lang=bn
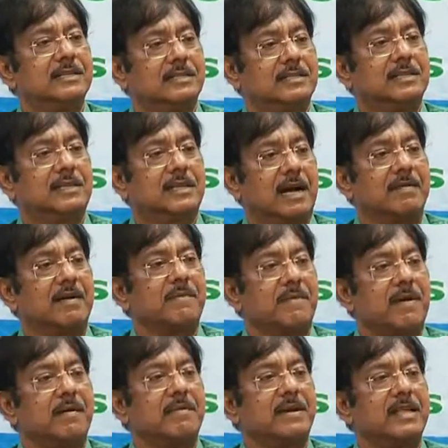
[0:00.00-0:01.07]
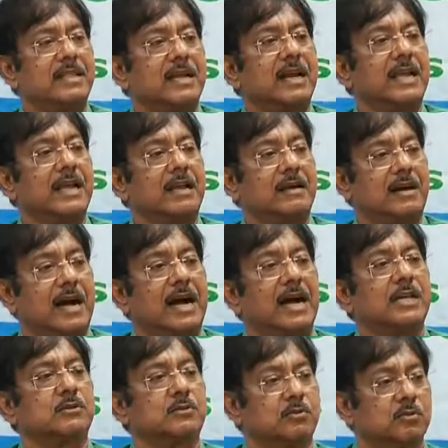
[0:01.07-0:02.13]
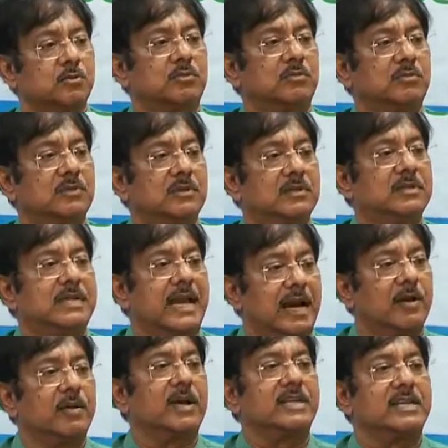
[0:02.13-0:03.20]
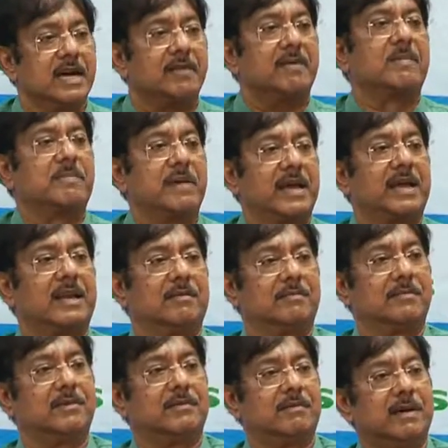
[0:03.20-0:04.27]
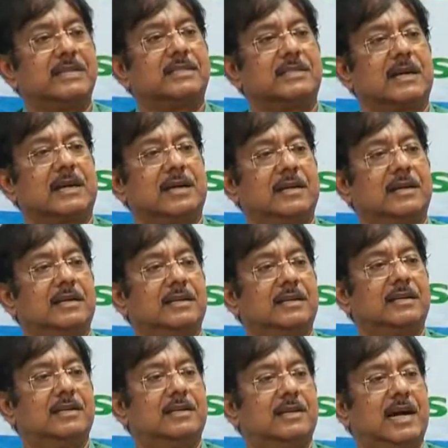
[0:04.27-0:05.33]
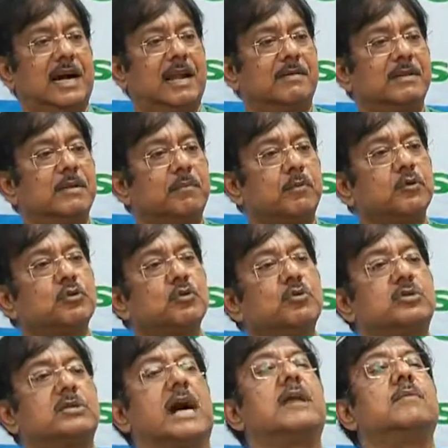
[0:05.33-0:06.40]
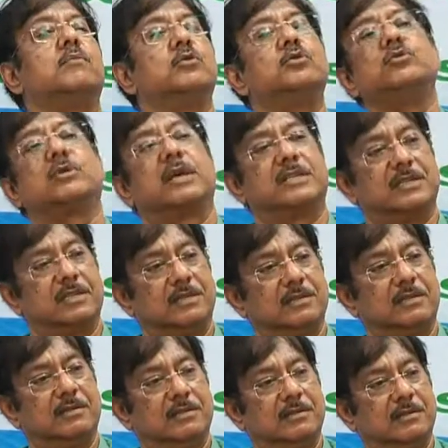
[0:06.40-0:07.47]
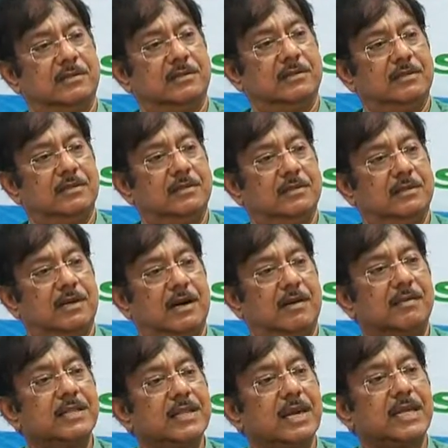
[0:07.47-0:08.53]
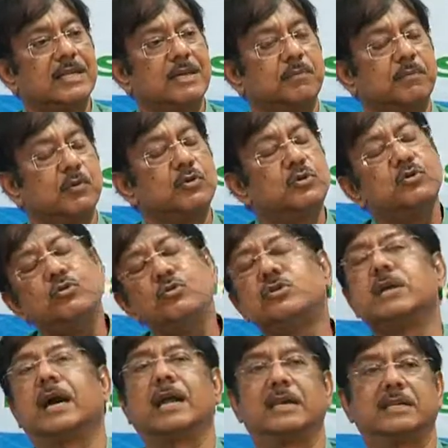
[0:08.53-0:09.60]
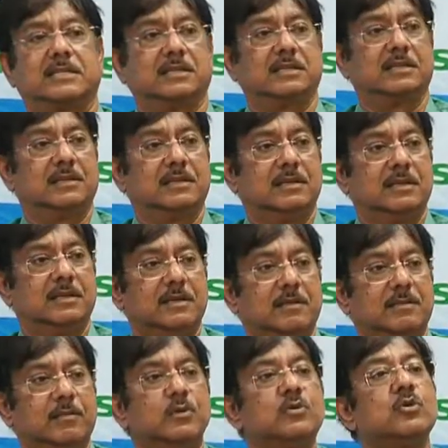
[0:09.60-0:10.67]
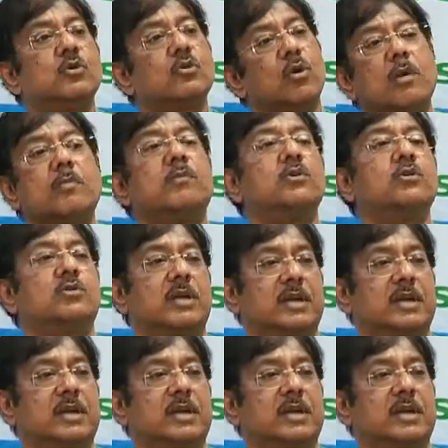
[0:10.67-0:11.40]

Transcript: যে খাবার পাওয়া মানে দেখা যায় আকাশটু যে এগারো কেজি খাবার পেয়ে গেলাম বাইশ টাকা আর আমাদের প্রচুর চাল মজুত আছে আমাদের কাছে প্রচুর চাল আছে প্রচুর গম মজুত